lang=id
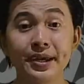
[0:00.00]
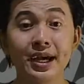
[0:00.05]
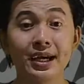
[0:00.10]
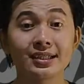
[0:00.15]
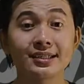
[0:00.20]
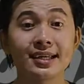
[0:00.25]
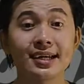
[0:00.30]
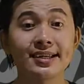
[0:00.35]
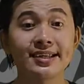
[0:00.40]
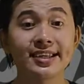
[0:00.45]

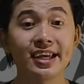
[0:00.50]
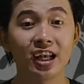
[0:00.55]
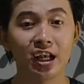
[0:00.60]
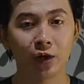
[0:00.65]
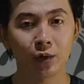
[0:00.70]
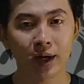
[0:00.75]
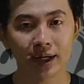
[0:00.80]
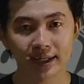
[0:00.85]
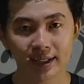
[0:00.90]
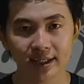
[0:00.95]
biasa ia
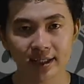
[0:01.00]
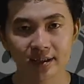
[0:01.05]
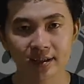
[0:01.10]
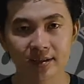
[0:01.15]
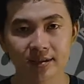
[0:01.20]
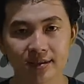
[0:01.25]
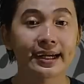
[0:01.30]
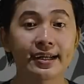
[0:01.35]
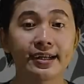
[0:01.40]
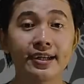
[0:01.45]
lewati.
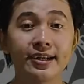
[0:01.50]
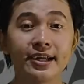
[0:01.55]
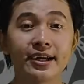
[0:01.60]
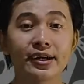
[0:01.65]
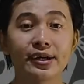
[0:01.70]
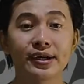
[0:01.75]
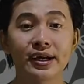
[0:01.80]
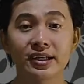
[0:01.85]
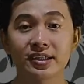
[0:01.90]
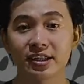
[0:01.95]

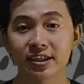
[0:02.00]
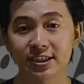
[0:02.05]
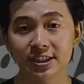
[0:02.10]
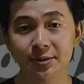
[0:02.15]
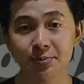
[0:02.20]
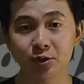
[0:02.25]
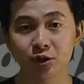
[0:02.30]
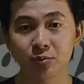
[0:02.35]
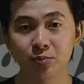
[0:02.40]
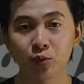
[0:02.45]
Karena gang
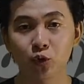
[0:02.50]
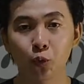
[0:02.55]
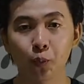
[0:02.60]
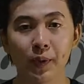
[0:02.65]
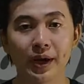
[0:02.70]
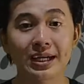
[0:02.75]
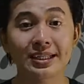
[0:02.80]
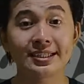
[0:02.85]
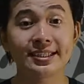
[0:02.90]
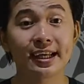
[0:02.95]
tersebut
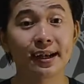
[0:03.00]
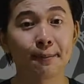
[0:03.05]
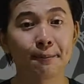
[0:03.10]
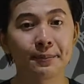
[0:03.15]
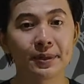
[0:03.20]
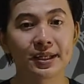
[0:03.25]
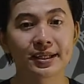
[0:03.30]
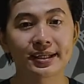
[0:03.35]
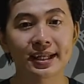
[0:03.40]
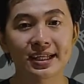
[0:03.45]
merupakan
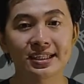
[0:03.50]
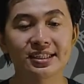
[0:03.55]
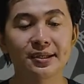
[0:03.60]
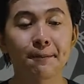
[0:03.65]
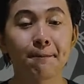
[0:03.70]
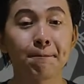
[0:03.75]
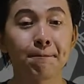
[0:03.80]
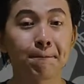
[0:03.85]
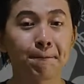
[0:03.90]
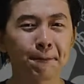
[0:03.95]
jalan
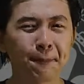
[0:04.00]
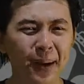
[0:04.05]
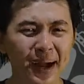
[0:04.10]
pintas yang